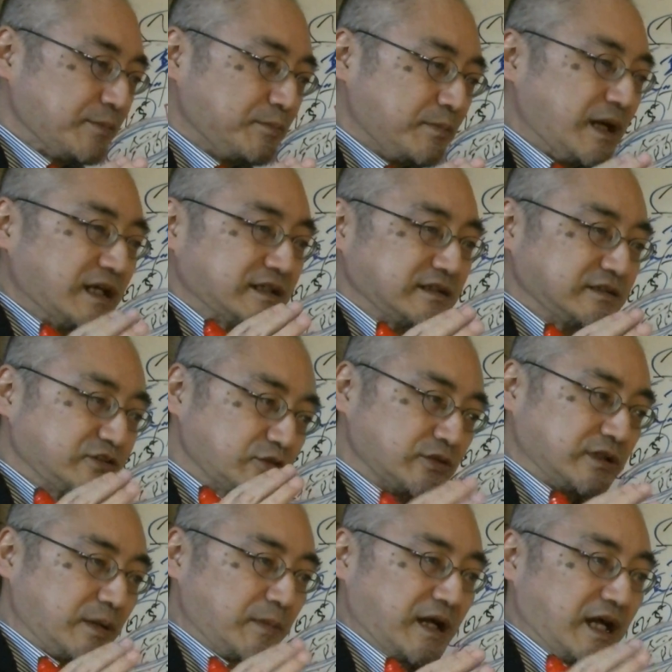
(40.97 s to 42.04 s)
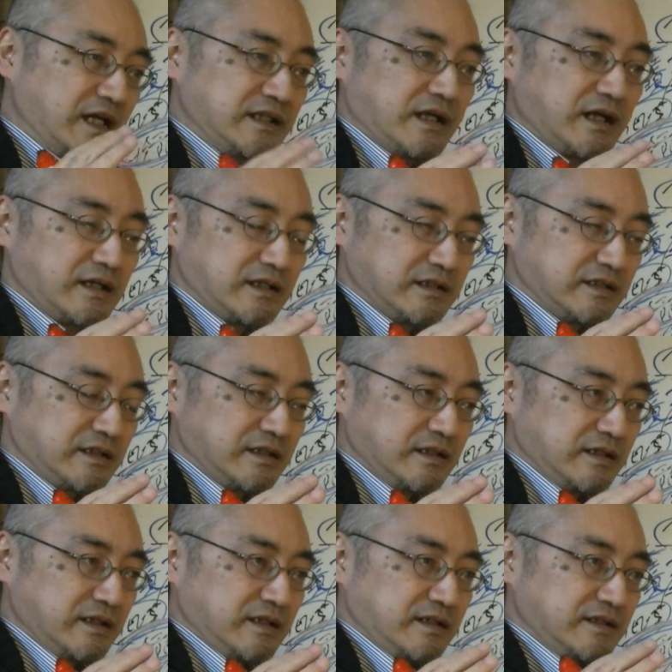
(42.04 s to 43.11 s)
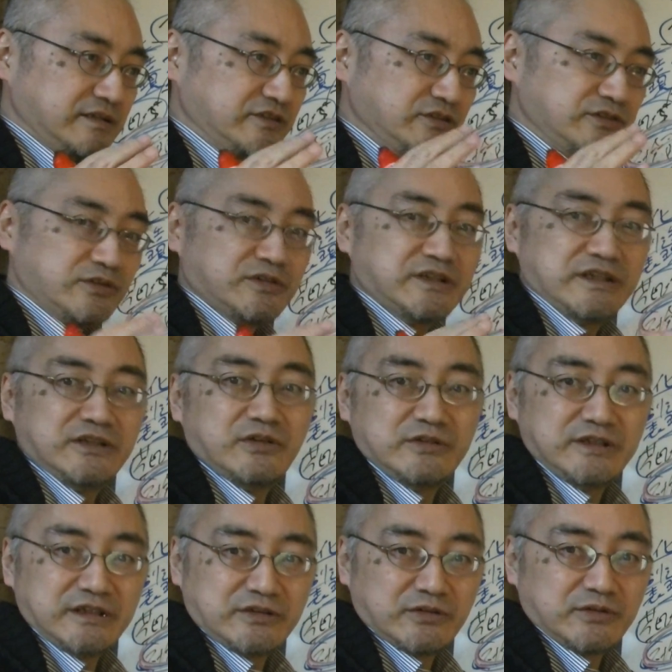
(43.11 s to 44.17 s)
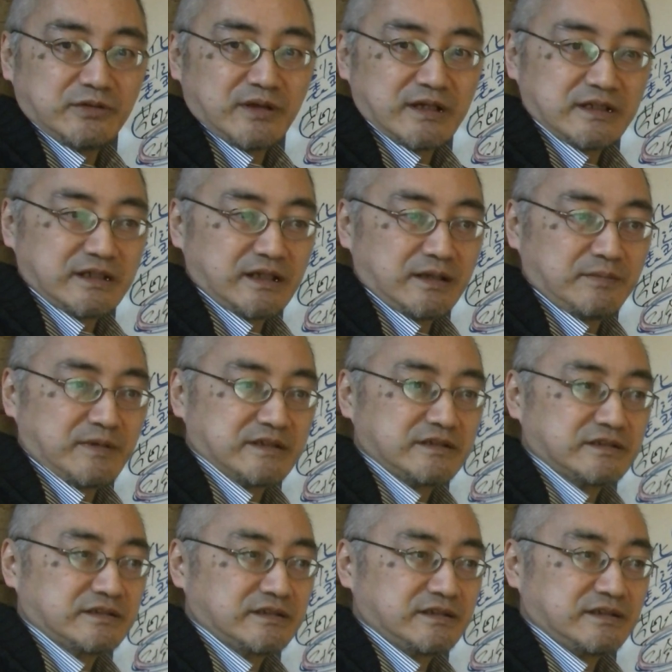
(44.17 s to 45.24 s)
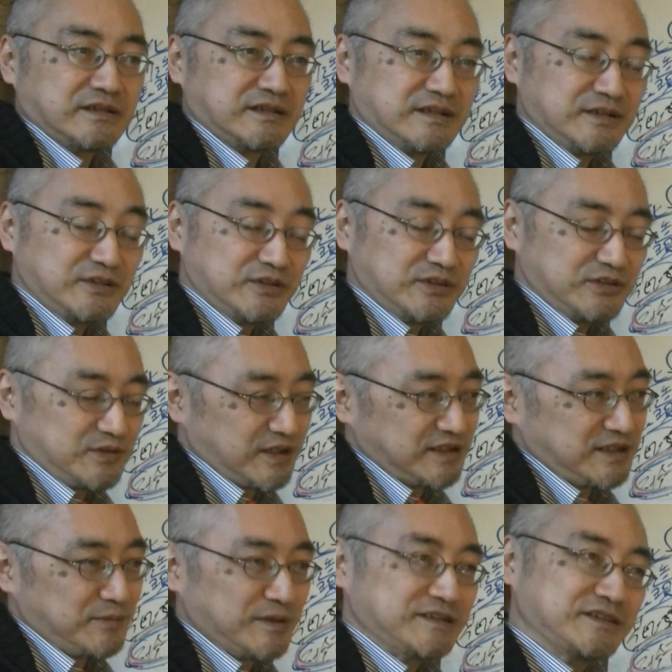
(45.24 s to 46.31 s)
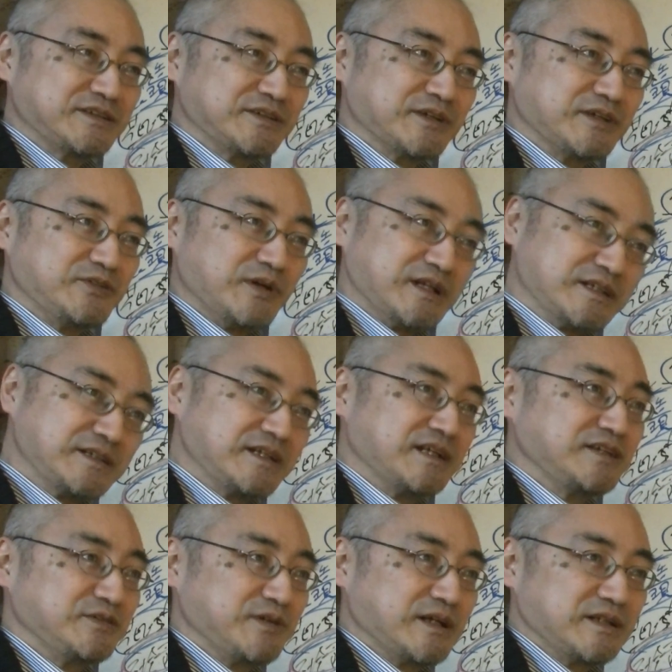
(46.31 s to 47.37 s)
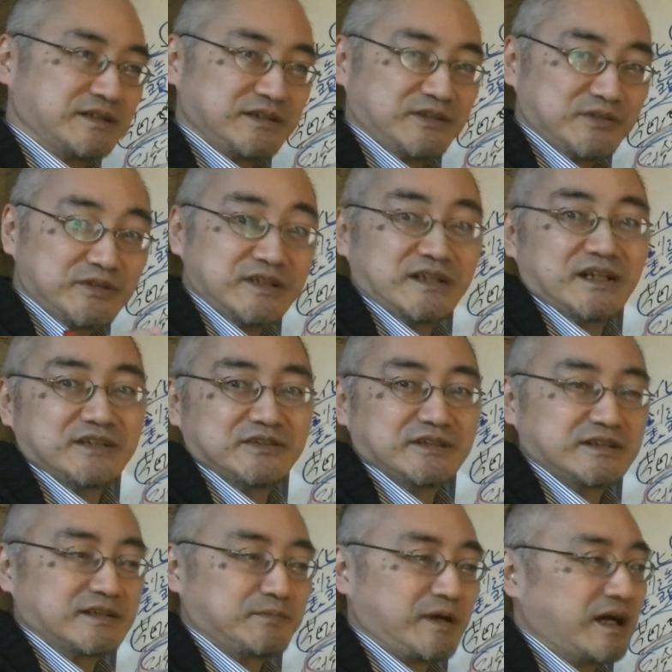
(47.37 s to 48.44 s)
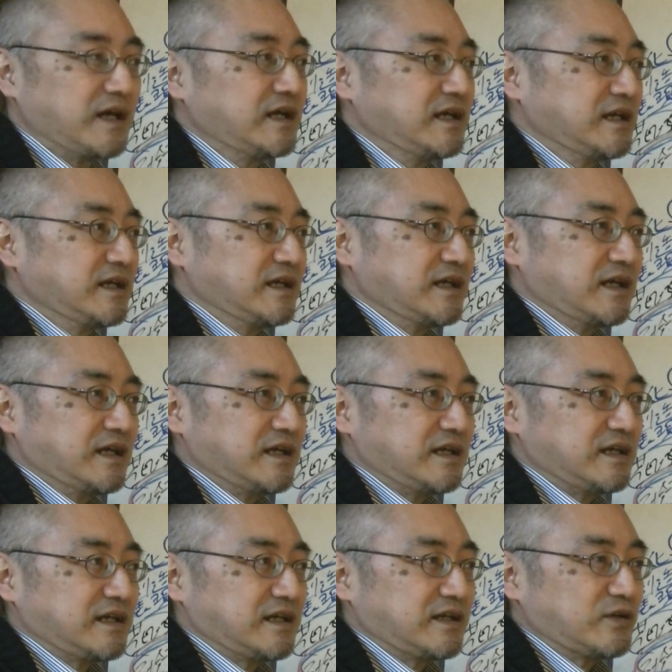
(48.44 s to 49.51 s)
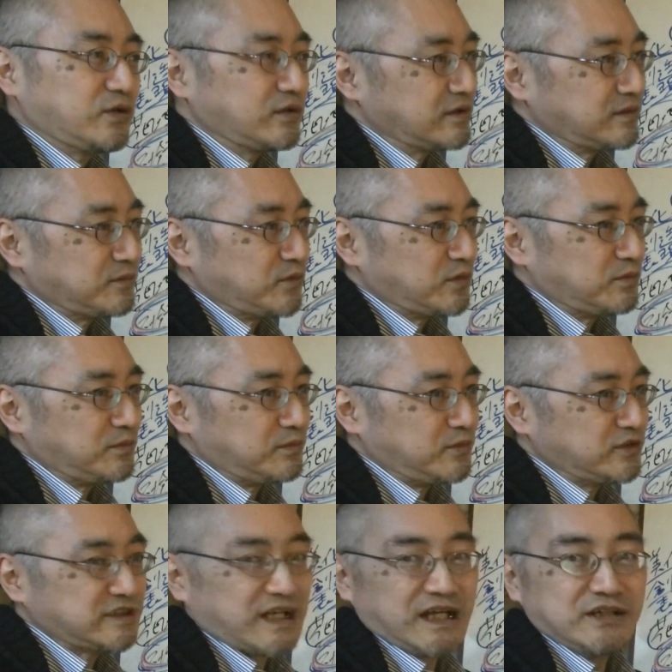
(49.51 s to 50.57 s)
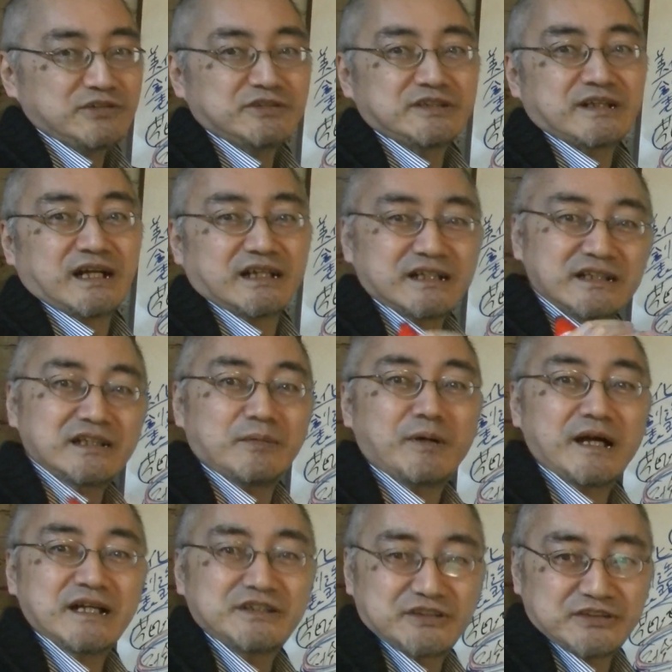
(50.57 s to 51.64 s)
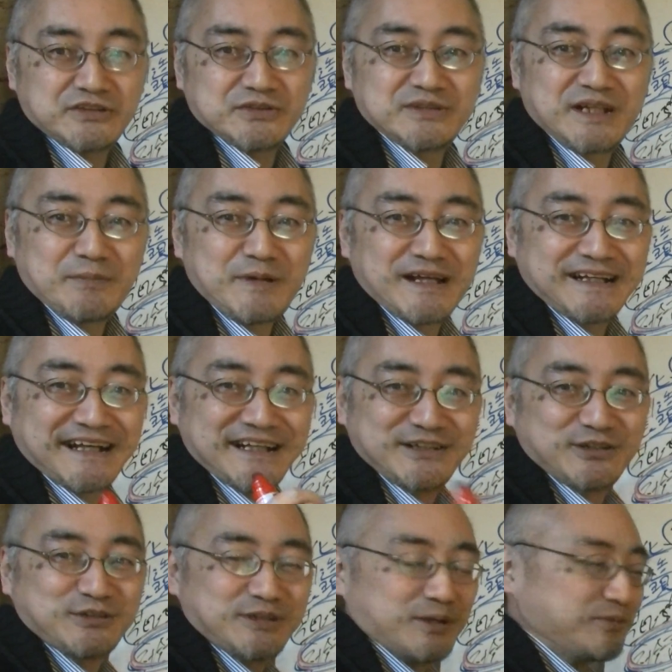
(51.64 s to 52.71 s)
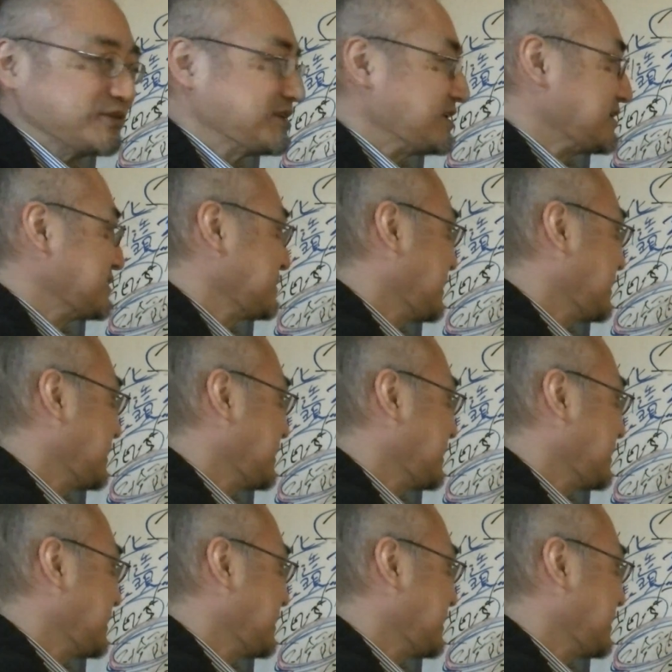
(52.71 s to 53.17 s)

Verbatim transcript: まあちょっと名前は通称黄色い家と言われてます言われてますっていうか言われてたり言われ言ってたりするんですがまあもし変えるとしたら花束配置っていう名前変えようとは思ってんです